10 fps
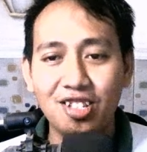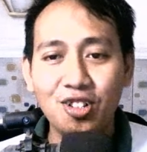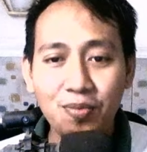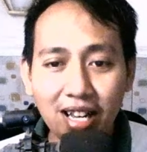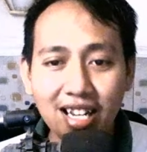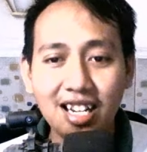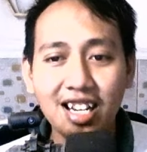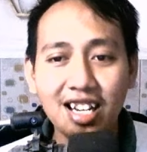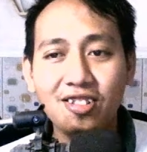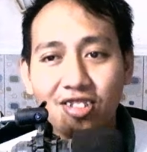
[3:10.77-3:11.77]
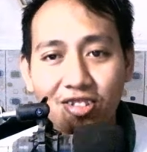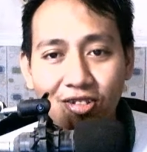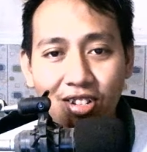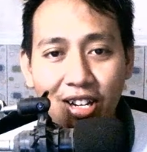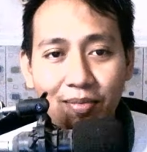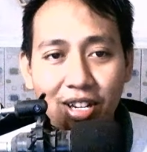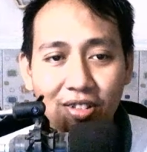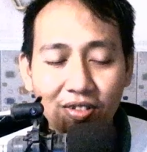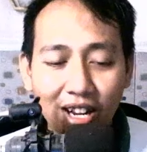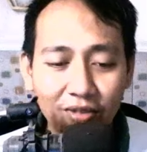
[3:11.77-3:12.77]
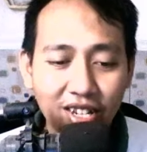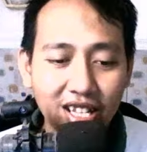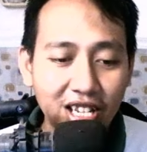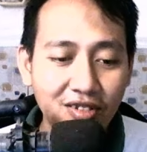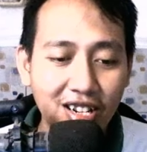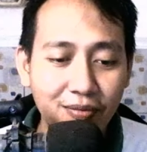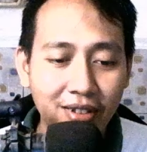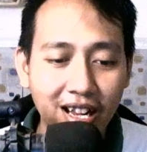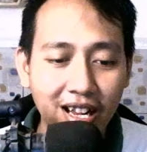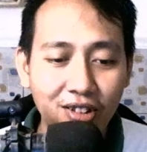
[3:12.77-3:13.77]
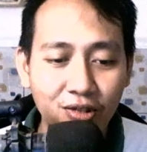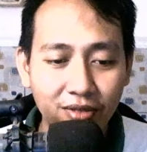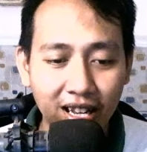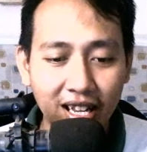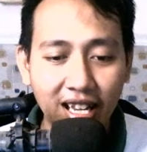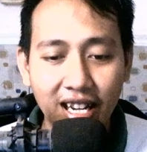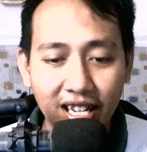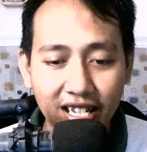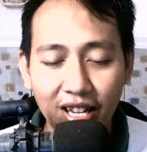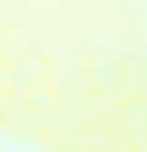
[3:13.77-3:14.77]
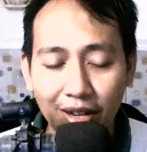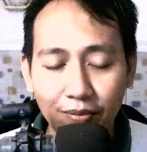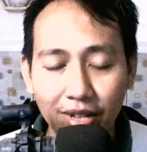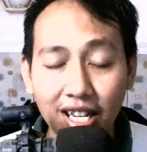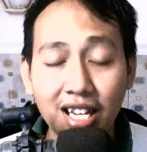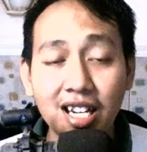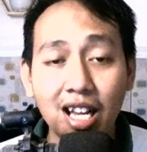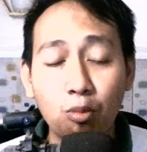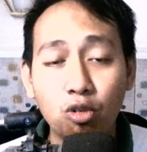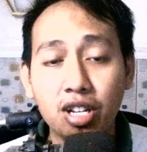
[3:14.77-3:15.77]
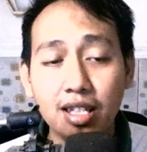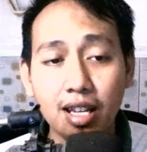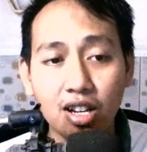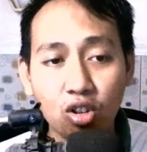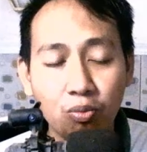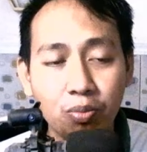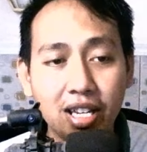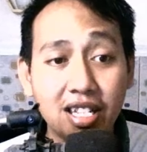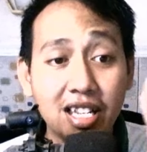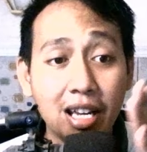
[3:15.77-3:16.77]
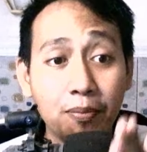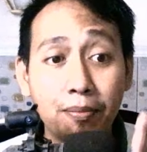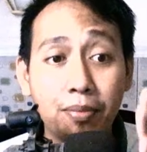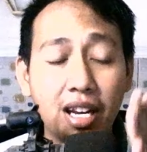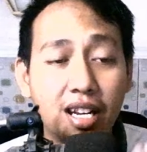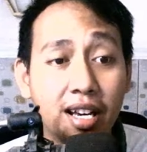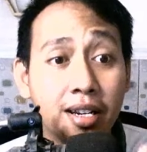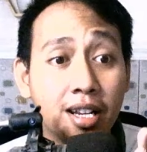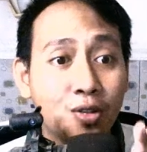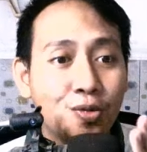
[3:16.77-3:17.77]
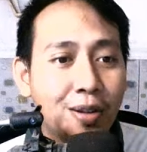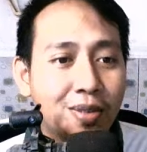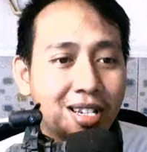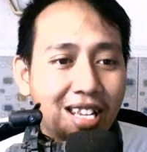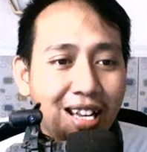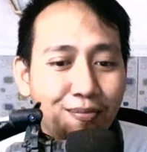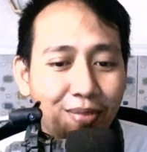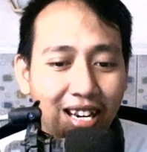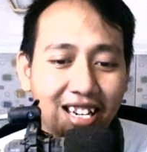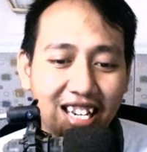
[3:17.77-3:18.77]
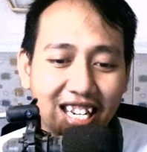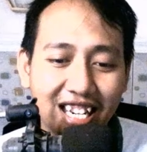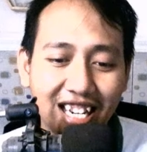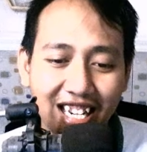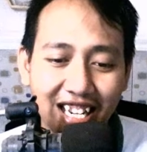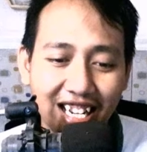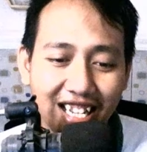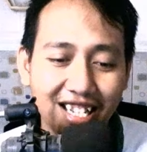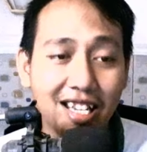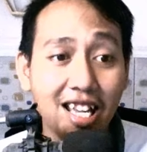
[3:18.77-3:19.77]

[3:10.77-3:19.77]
Toba dan Kutu sudah masuk, namun kita sudah merangkum ya. Ini saham-sahamnya, namun kita ke topik siapa bandar yang sudah persiapan ya.